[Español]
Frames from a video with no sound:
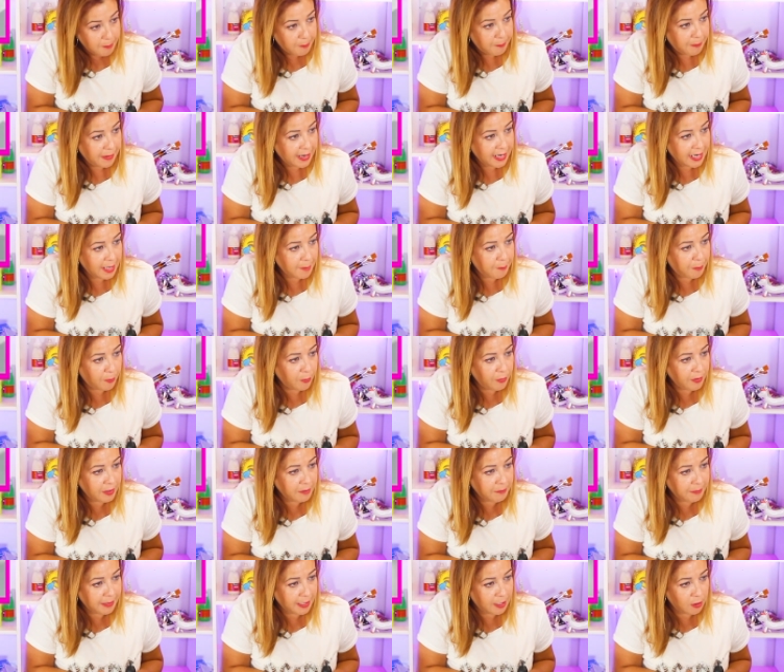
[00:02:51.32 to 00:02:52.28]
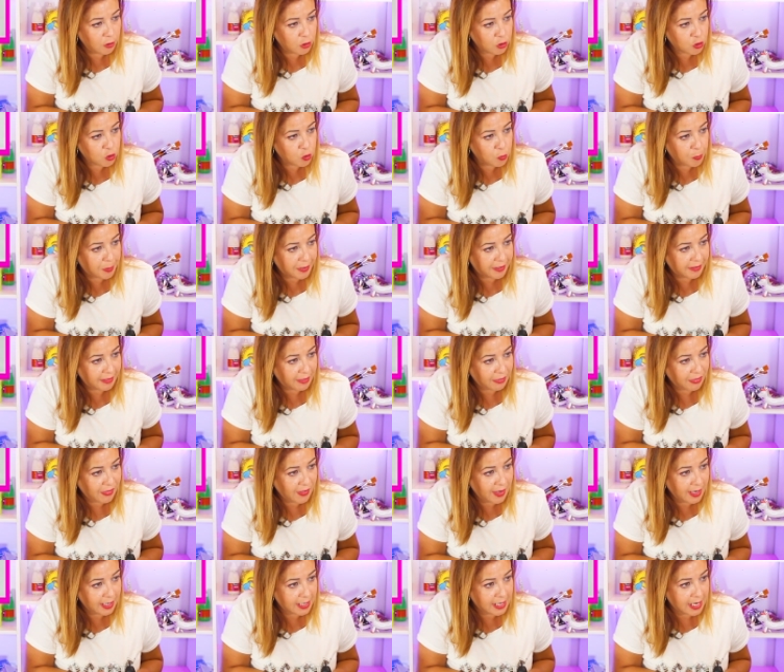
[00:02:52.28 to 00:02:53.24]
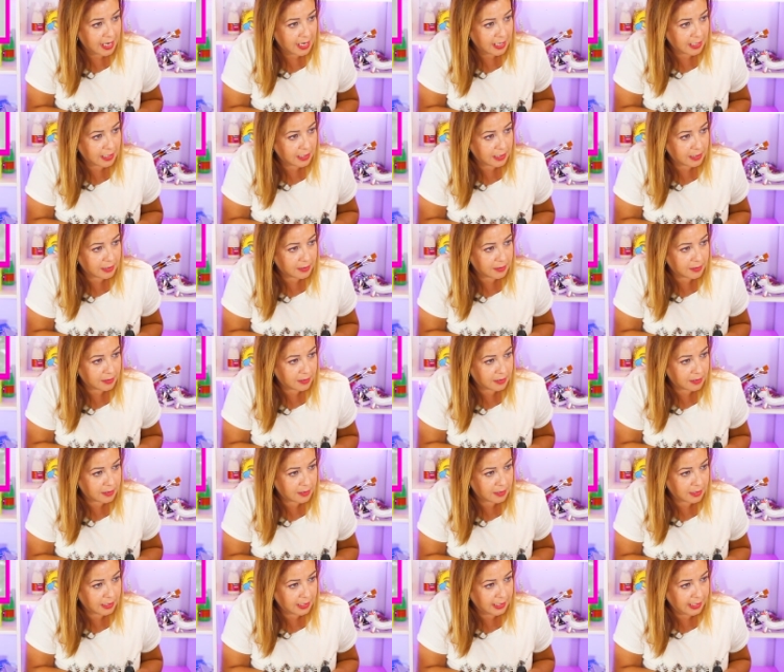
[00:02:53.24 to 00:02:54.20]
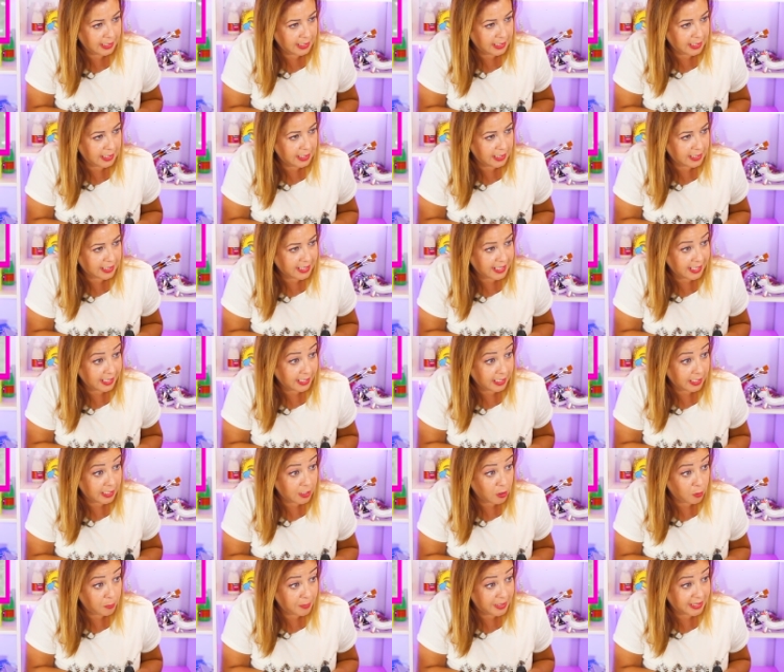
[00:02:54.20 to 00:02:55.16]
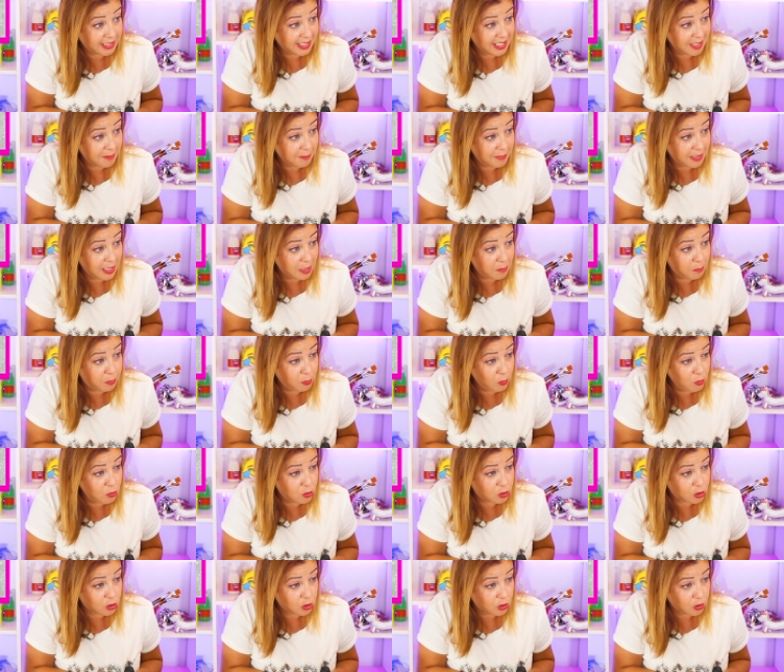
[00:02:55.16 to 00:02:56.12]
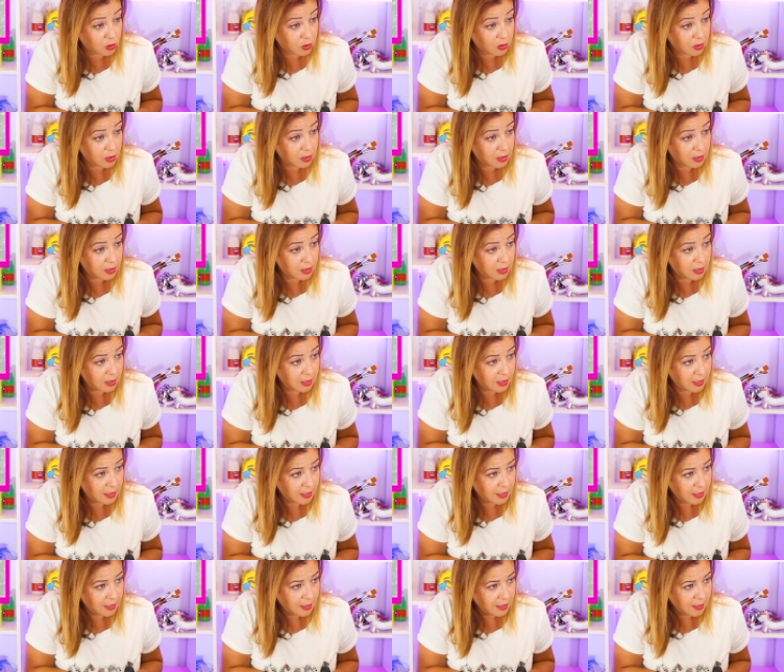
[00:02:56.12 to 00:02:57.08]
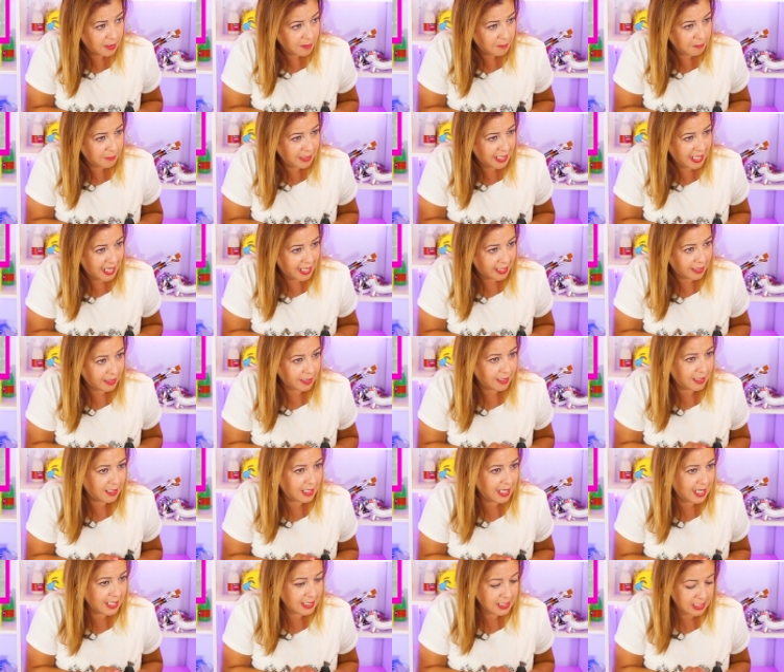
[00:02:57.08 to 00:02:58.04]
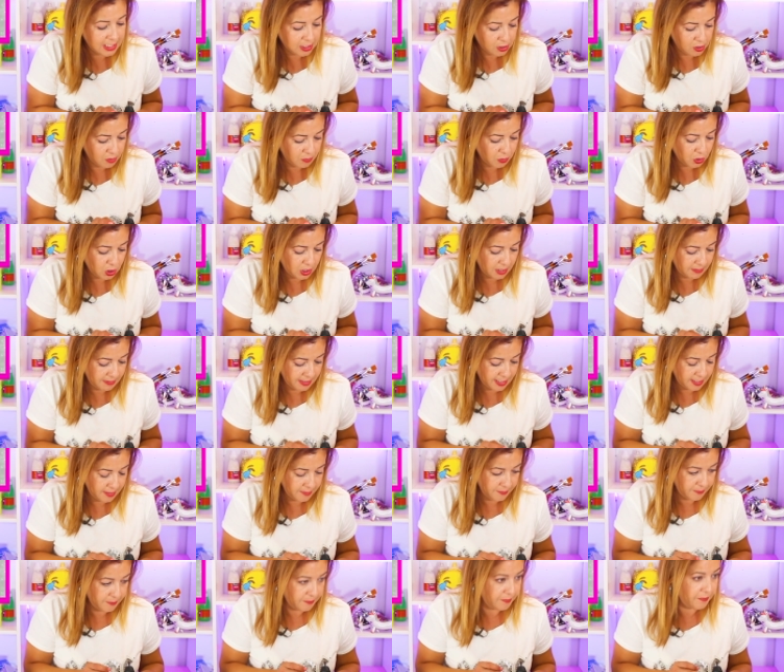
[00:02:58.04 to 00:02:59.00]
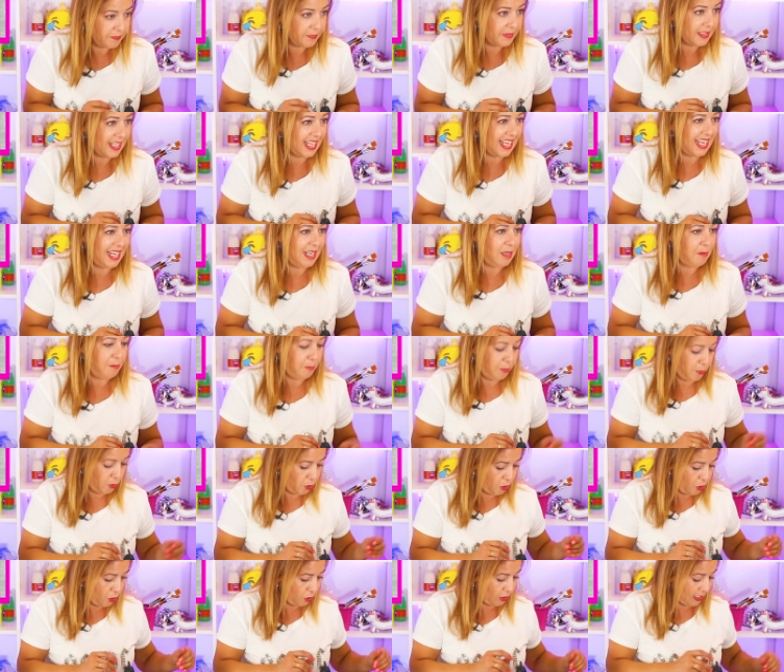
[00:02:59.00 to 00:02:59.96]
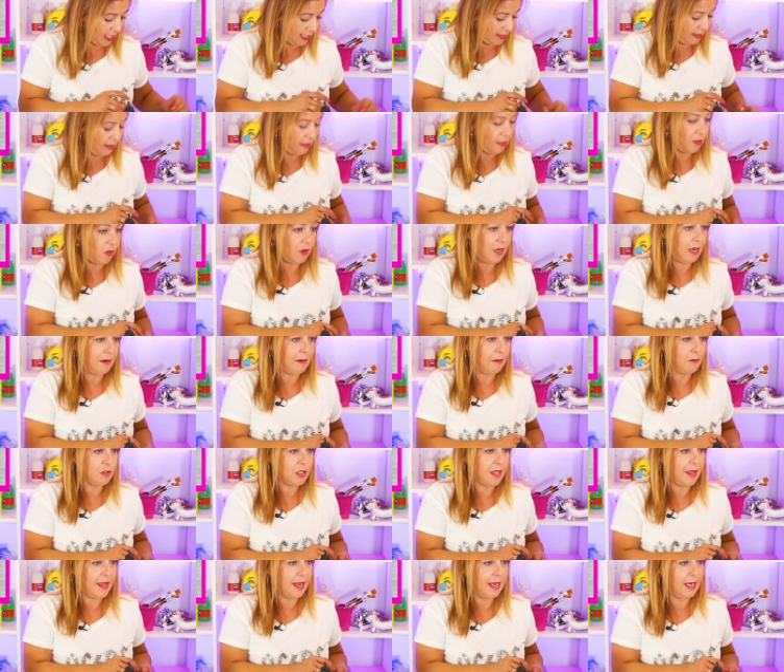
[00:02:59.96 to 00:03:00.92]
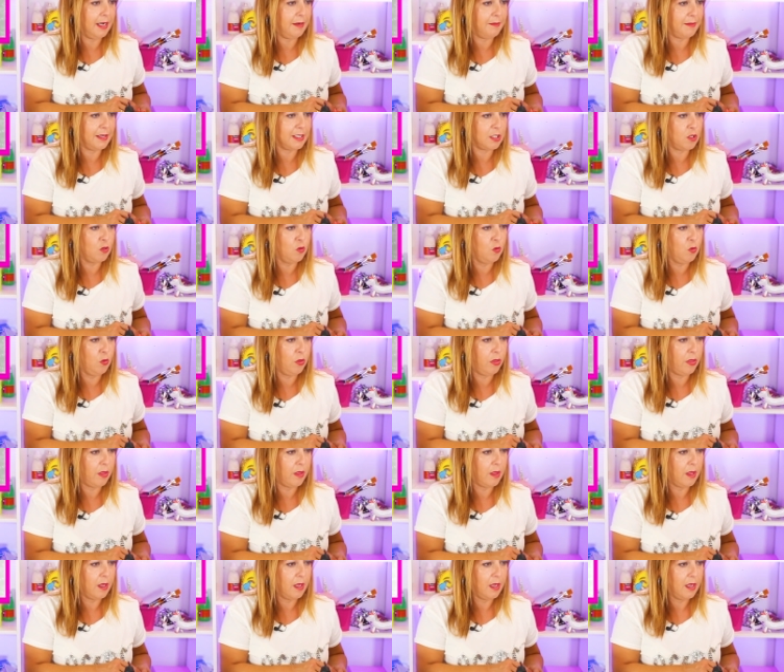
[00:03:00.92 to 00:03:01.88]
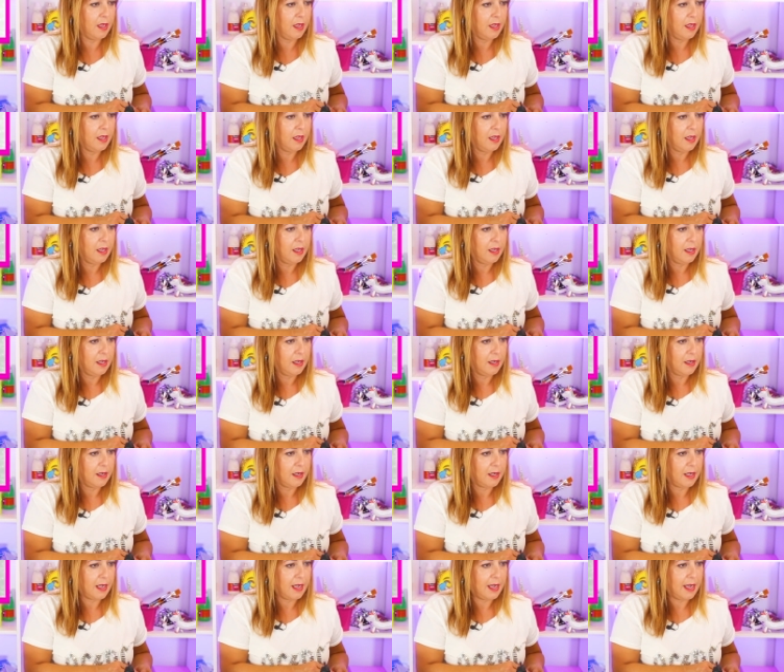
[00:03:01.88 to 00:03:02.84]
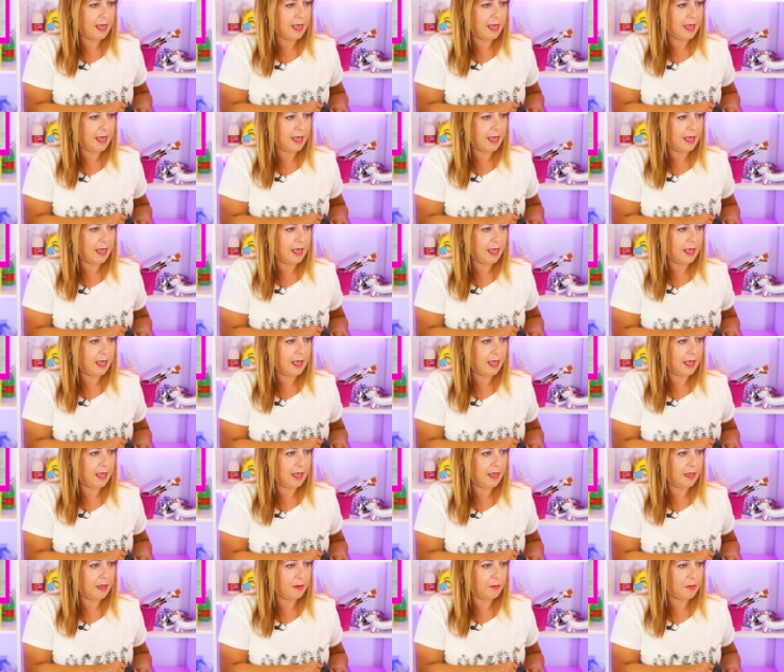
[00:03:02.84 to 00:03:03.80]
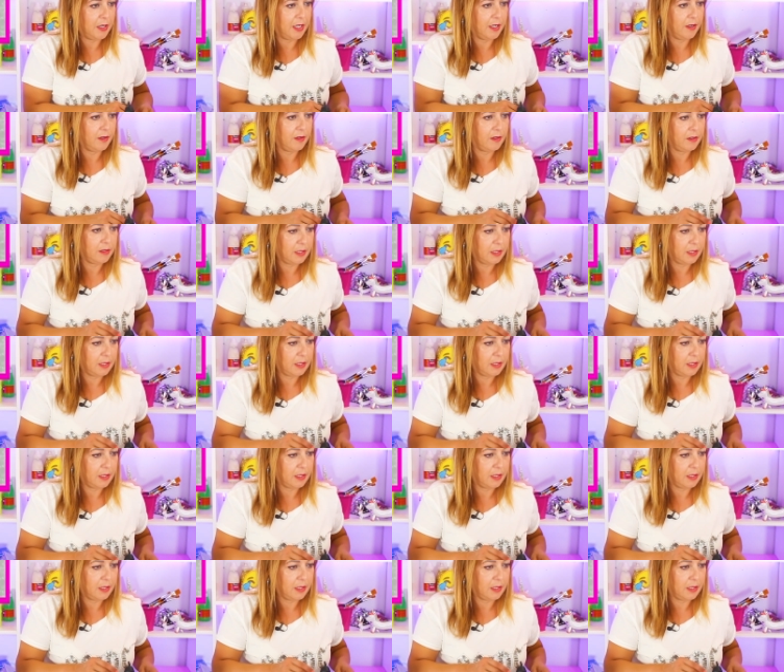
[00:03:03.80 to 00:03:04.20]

para poder verlo súper de cerca y que no me tiemble el pulso. Mirad, Así es como se ve el pollo tradicional. Vamos a darle más luz a... bueno,